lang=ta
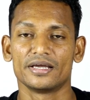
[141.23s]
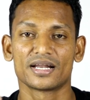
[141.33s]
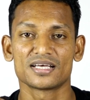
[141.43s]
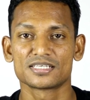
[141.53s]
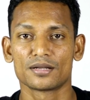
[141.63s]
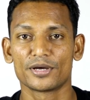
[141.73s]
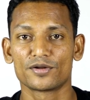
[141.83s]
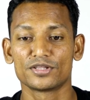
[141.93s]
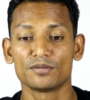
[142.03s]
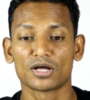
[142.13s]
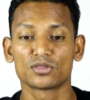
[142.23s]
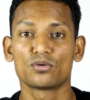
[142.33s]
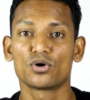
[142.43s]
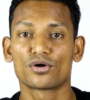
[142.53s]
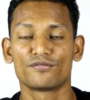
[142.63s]
ஏன்னா சில பேர் வந்து
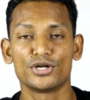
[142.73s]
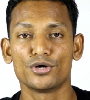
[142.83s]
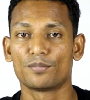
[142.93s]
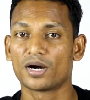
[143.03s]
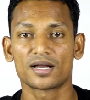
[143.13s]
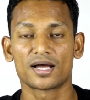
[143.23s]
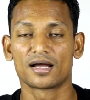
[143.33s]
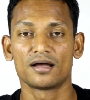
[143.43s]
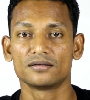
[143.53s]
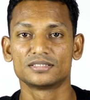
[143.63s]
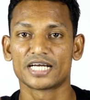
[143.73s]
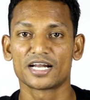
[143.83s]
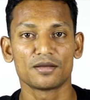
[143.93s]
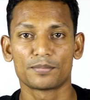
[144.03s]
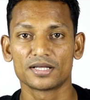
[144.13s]
மற்றவங்களோட வீடியோவை பார்க்குறாங்க
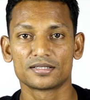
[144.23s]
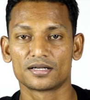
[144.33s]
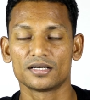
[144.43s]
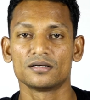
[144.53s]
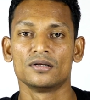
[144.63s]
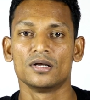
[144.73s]
சேனலை பார்த்துட்டு